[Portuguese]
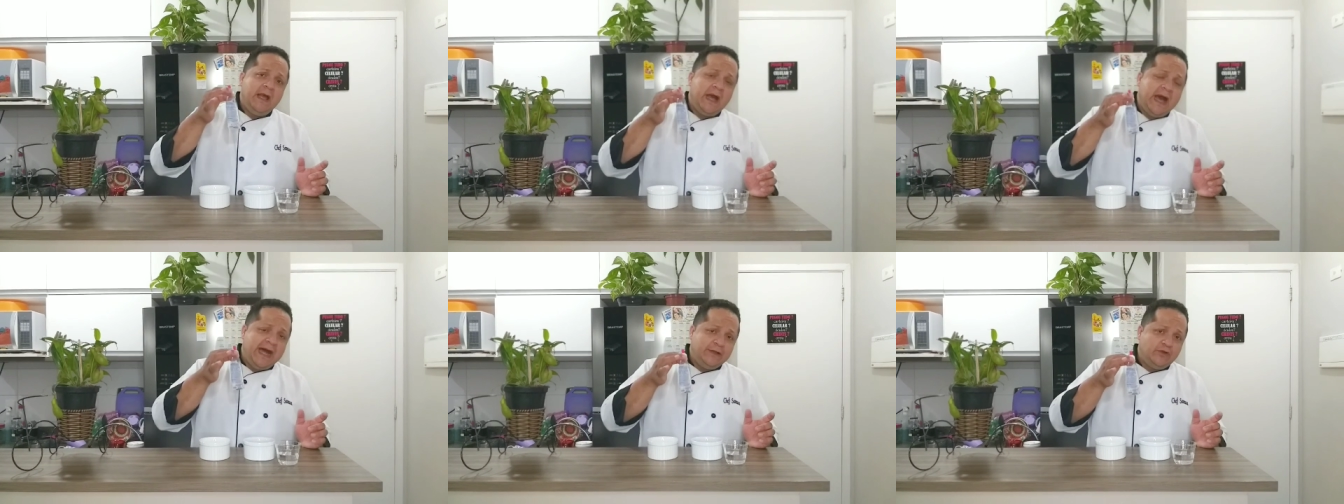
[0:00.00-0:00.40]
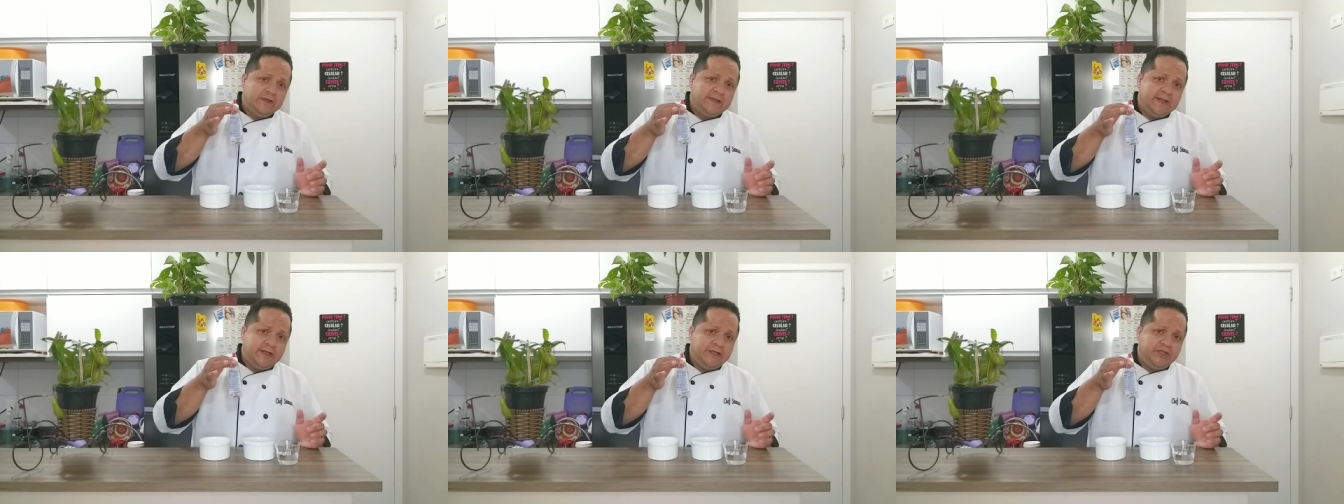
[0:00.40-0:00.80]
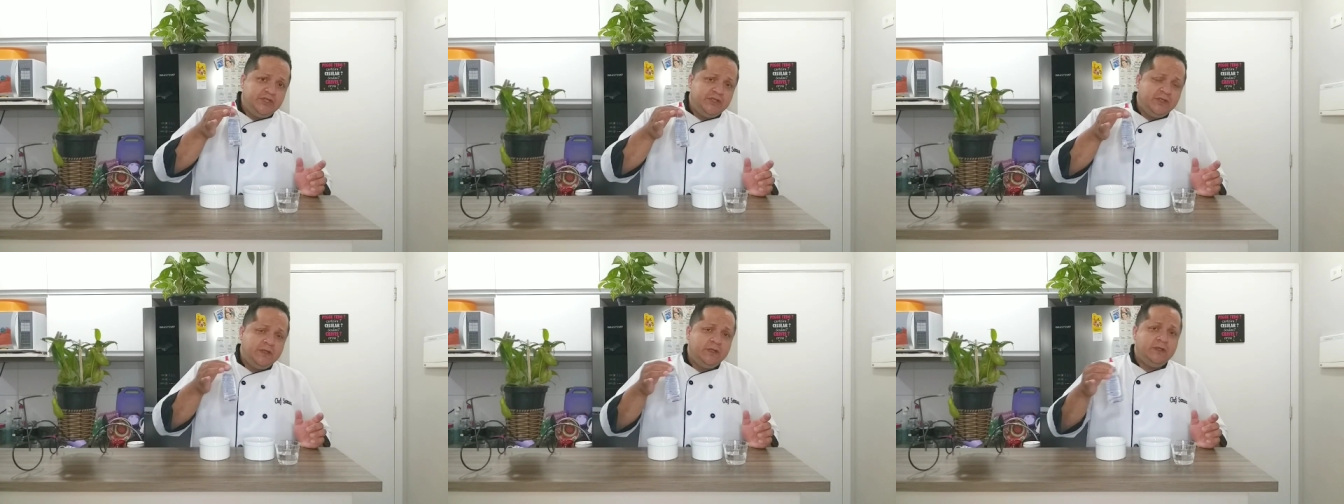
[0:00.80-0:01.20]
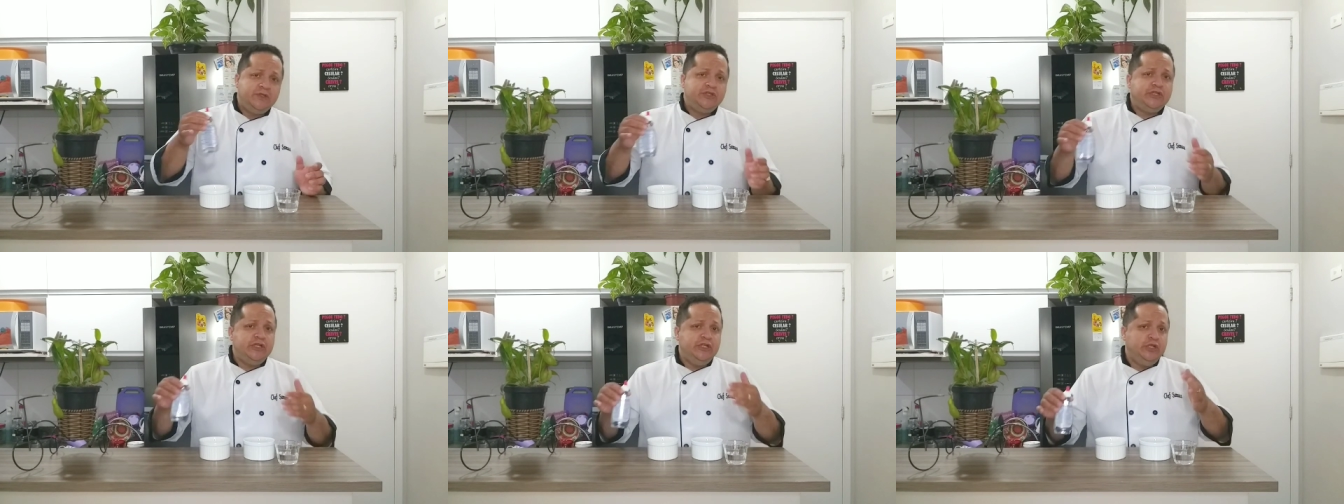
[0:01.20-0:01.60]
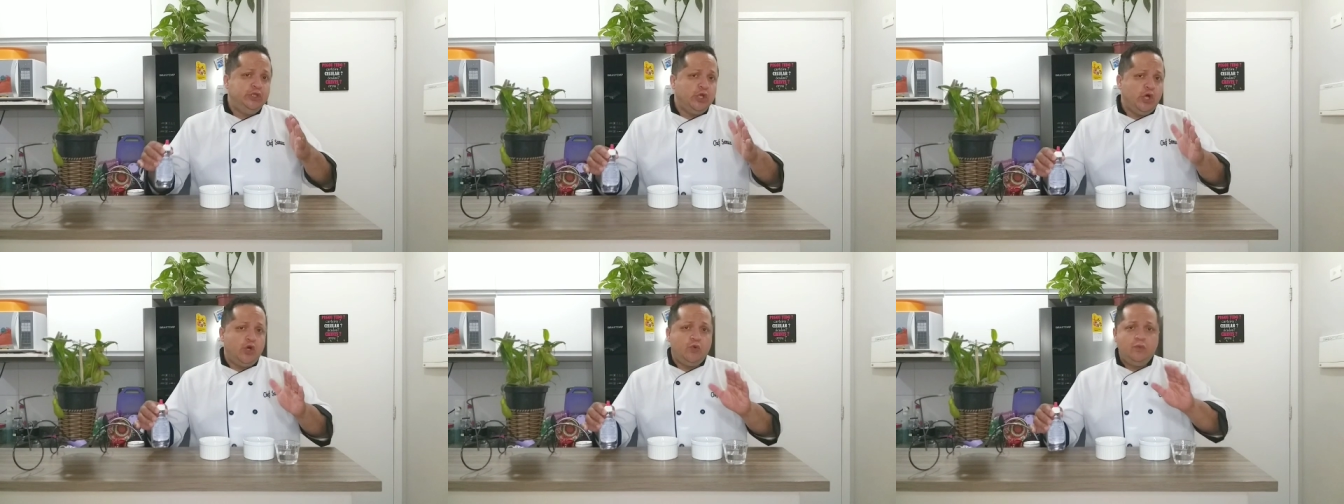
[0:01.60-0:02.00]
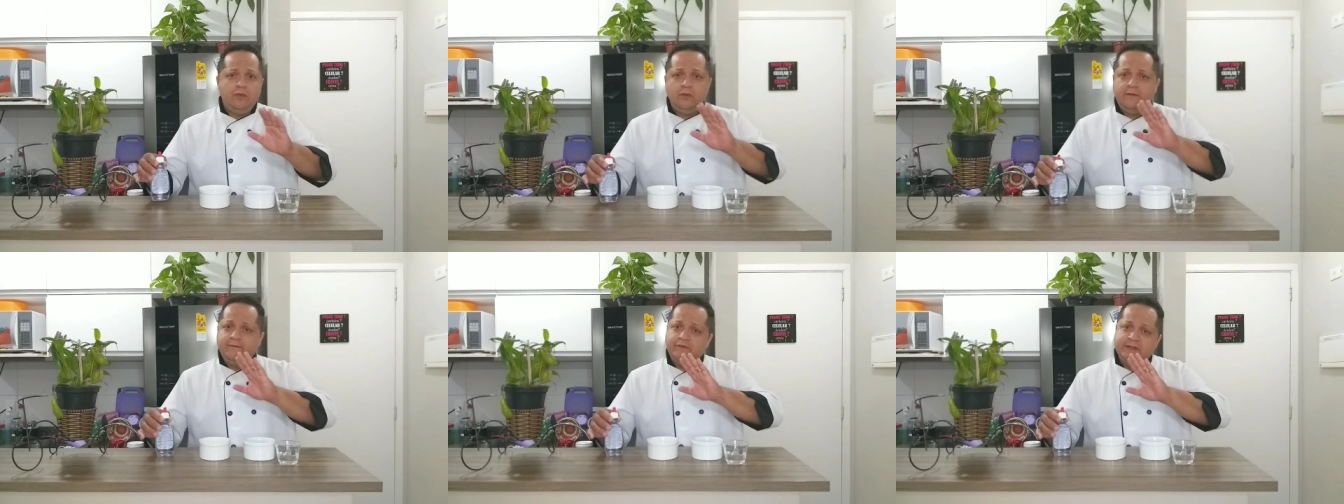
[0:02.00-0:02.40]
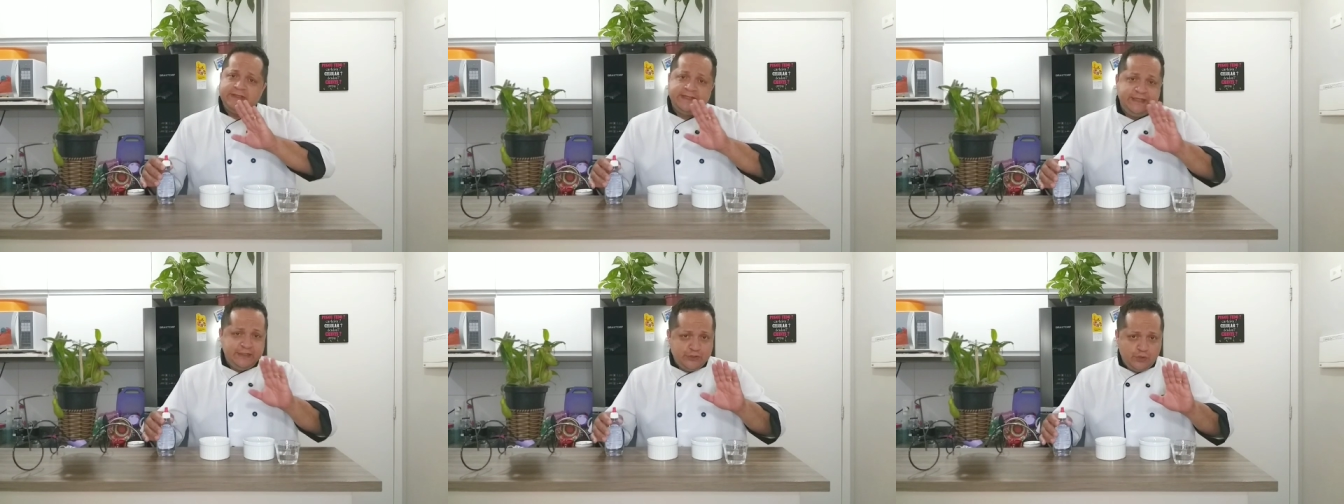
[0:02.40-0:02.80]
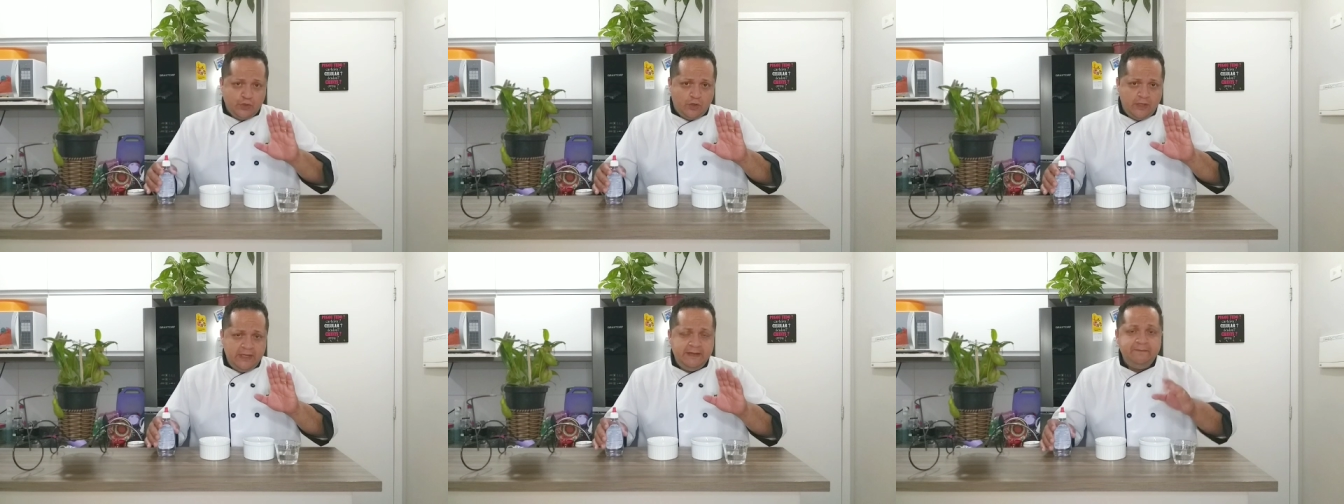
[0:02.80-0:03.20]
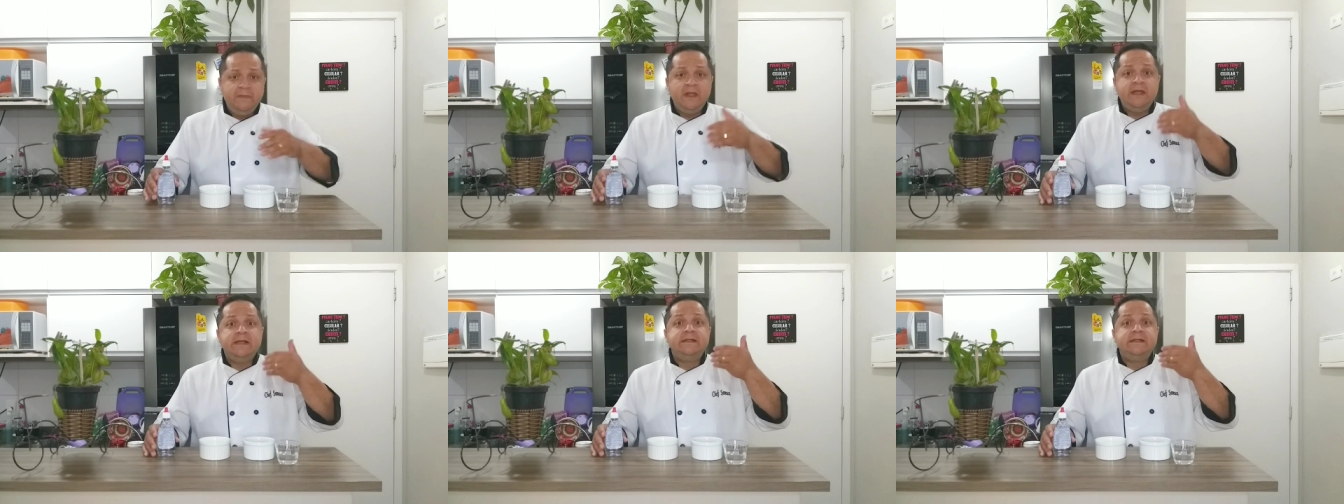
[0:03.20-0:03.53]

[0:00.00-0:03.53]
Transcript: adoçante, xilitol, você escolhe.